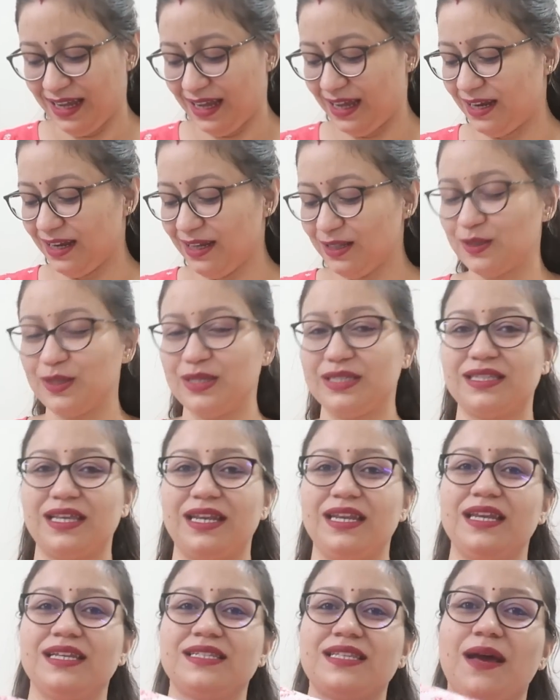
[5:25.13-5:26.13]
है ना तो इस
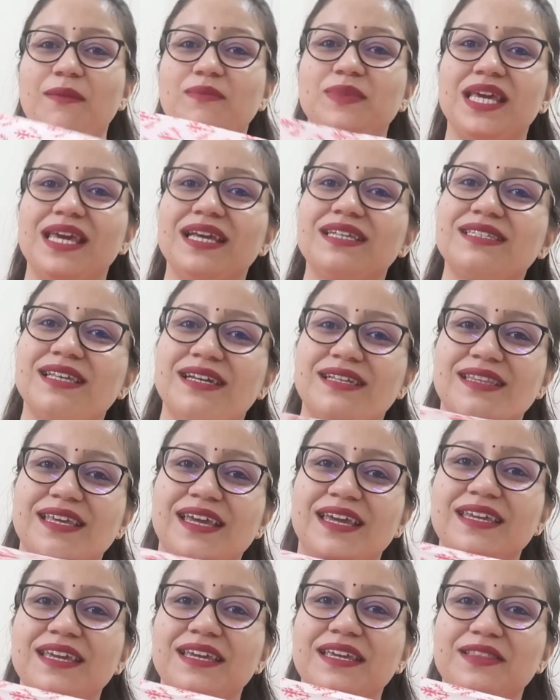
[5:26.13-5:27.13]
तरीके से आप देख
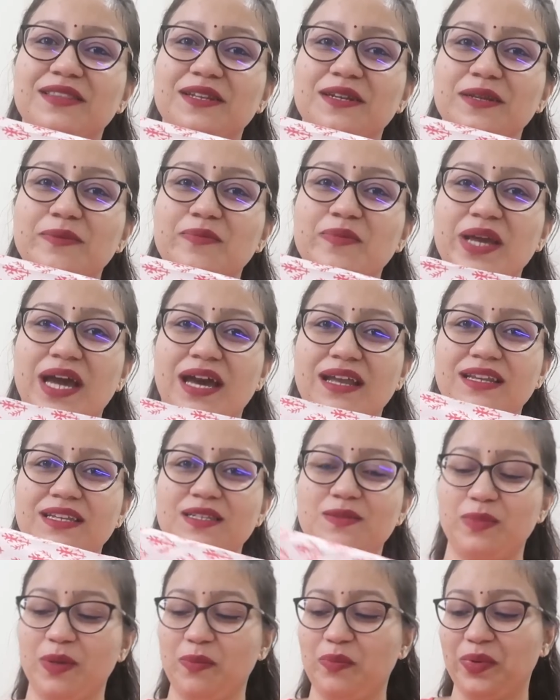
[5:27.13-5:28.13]
सकते हैं कि कितनी प्यारी
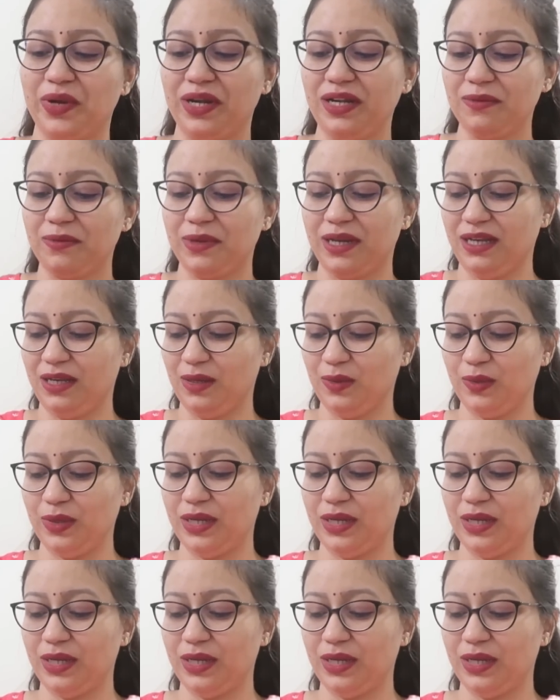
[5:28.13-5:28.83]
इस पर प्रिंट बनी